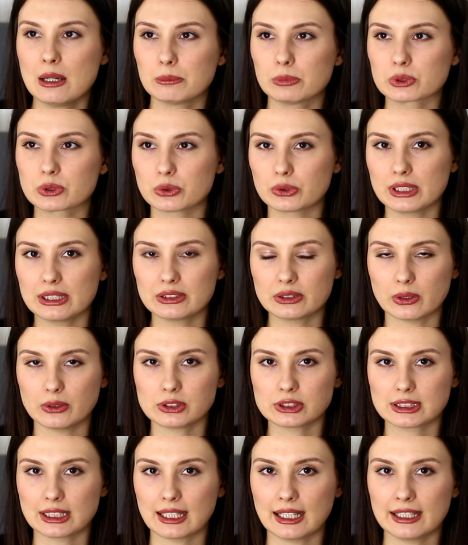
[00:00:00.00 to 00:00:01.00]
Po drugie
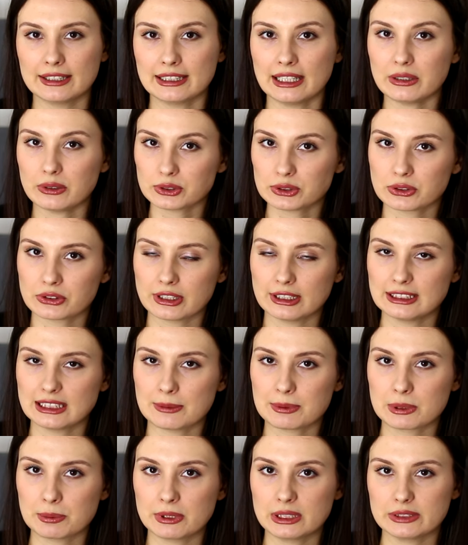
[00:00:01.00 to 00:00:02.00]
to, że jej
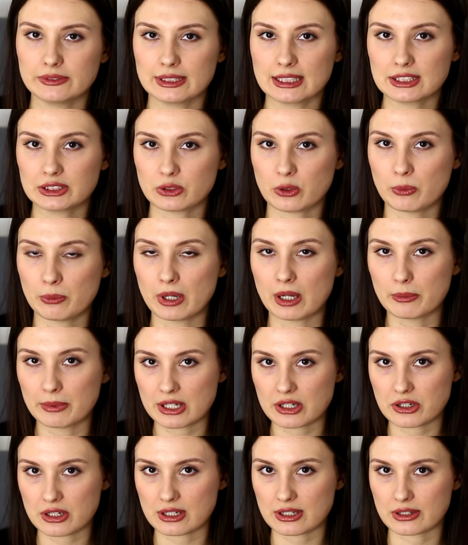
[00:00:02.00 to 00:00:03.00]
osiągnięcia przypisywane są
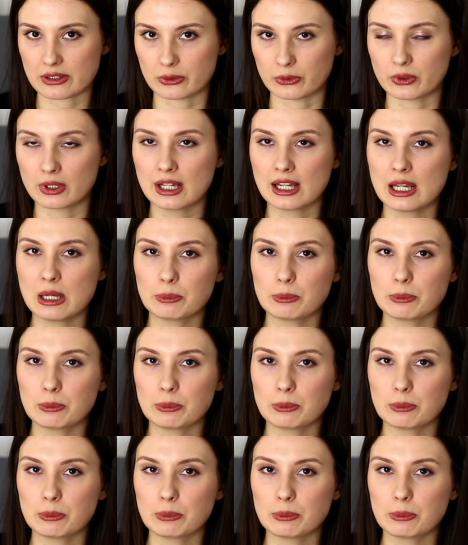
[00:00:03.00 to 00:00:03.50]
mężczyznom.